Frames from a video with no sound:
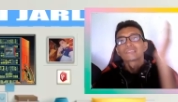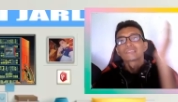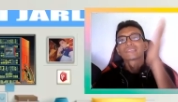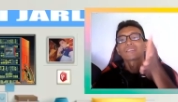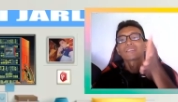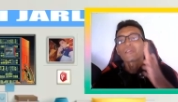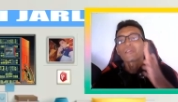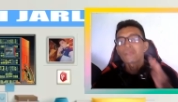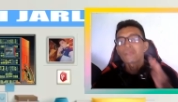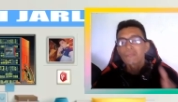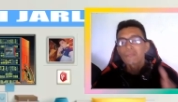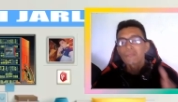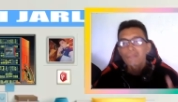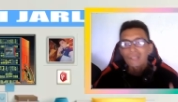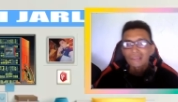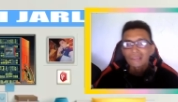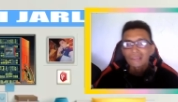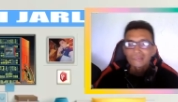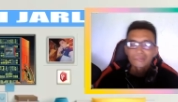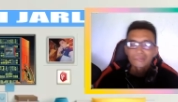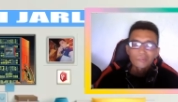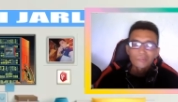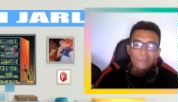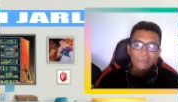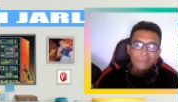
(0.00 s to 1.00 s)
So, yung
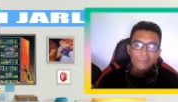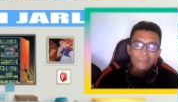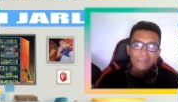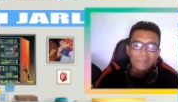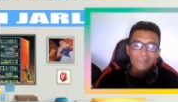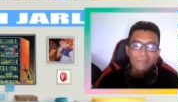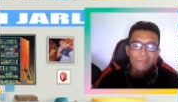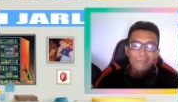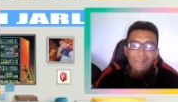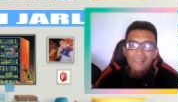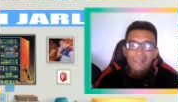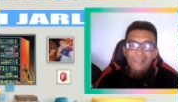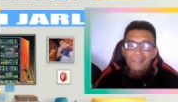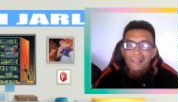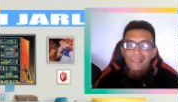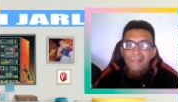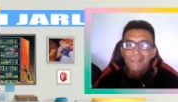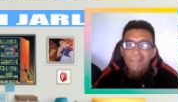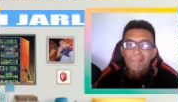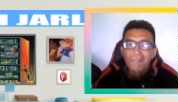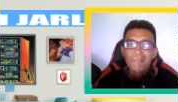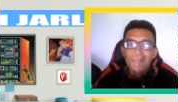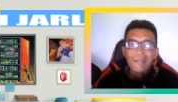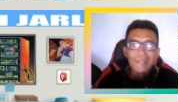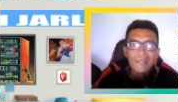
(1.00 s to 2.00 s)
mga Suki,
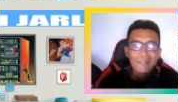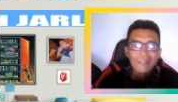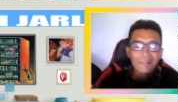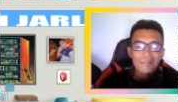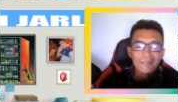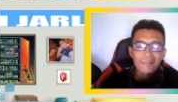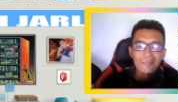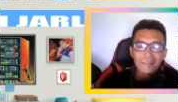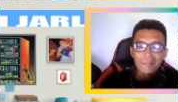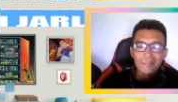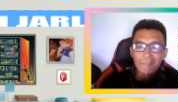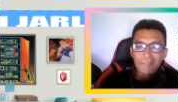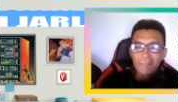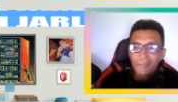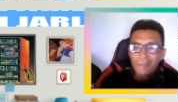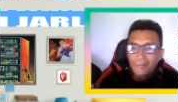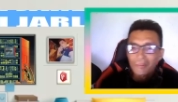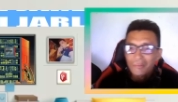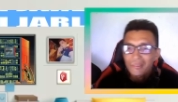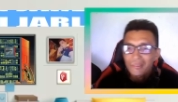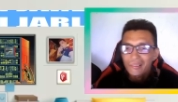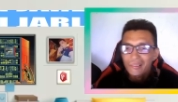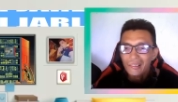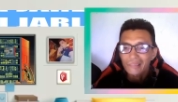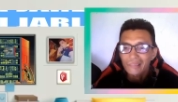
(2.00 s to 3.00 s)
welcome back. Okay, for
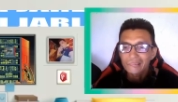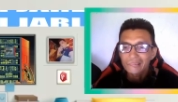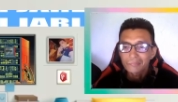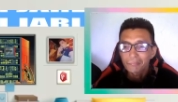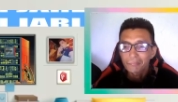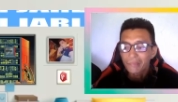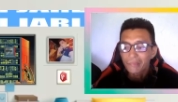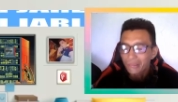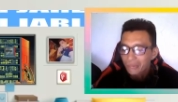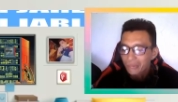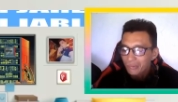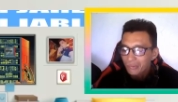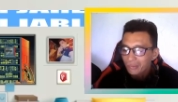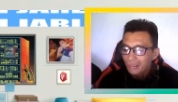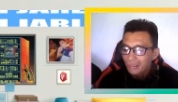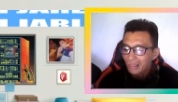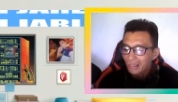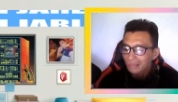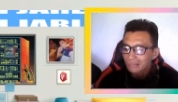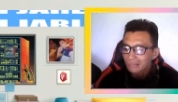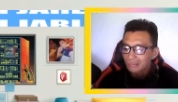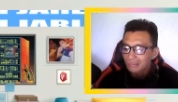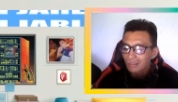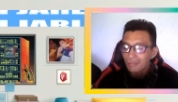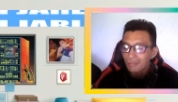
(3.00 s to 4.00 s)
today's video,
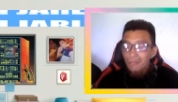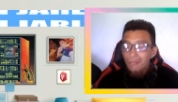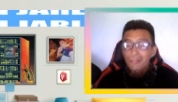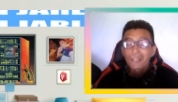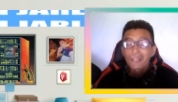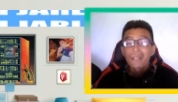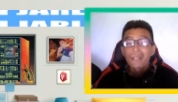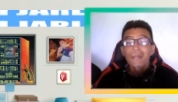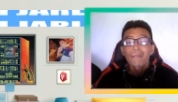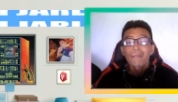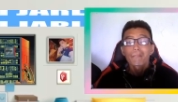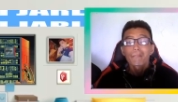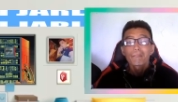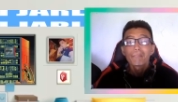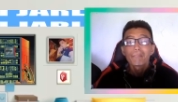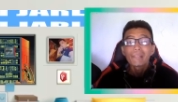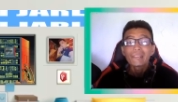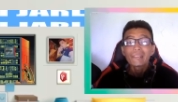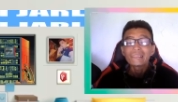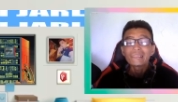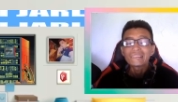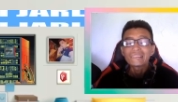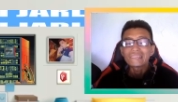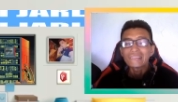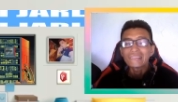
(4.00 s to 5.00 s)
guys, no?
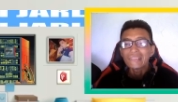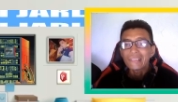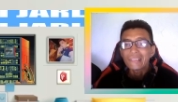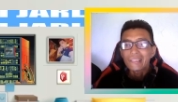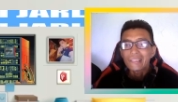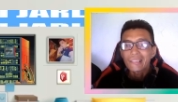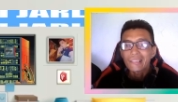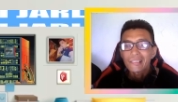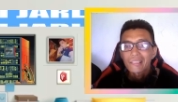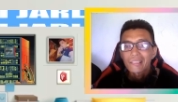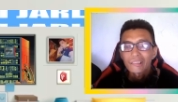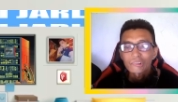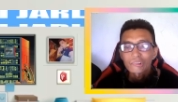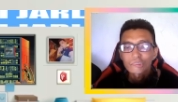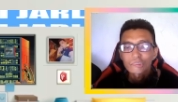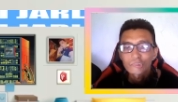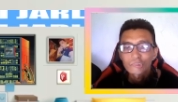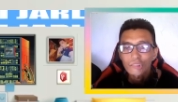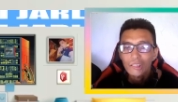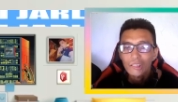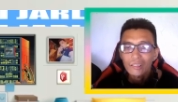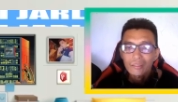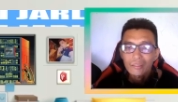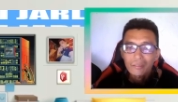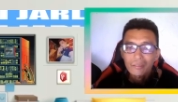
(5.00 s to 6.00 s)
BC
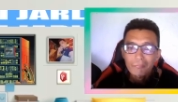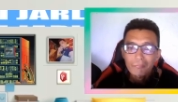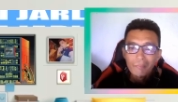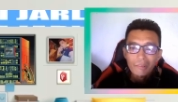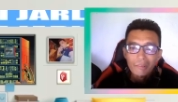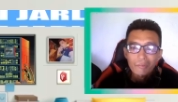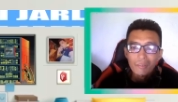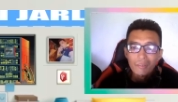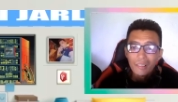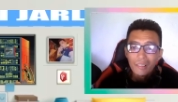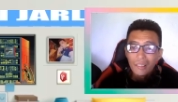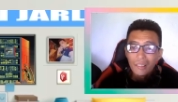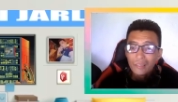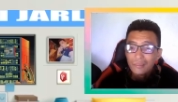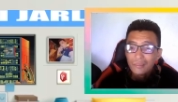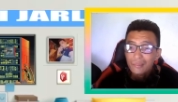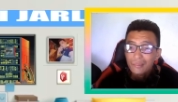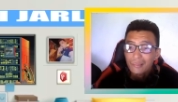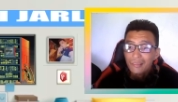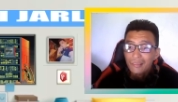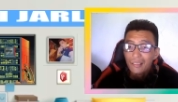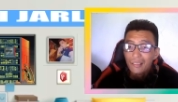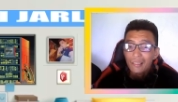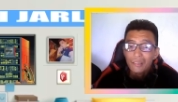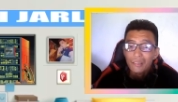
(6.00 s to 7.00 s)
Jarl naman yung
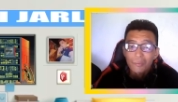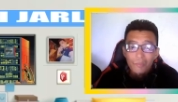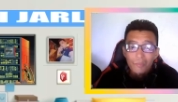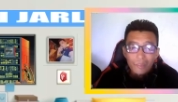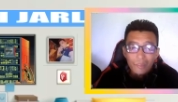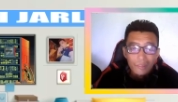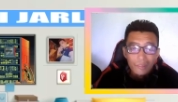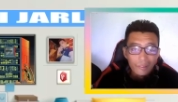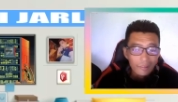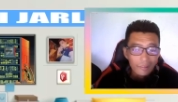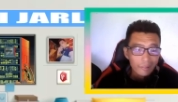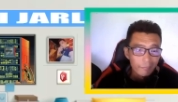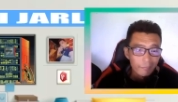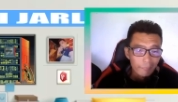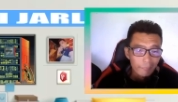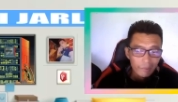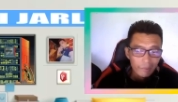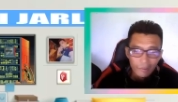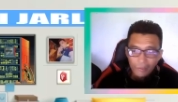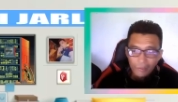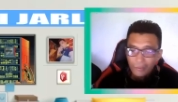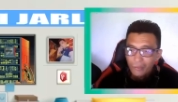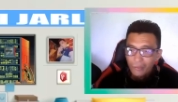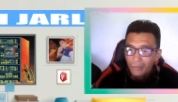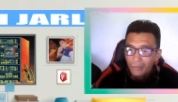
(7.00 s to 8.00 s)
ating gagawa ng
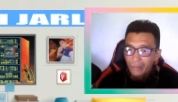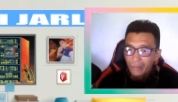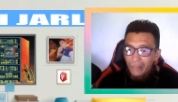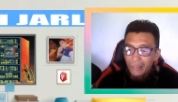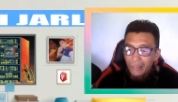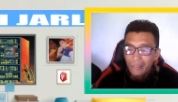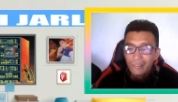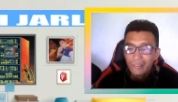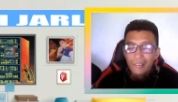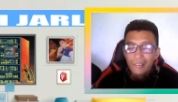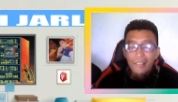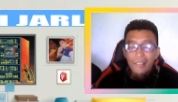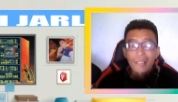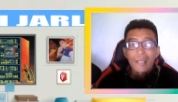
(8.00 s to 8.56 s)
review. Okay,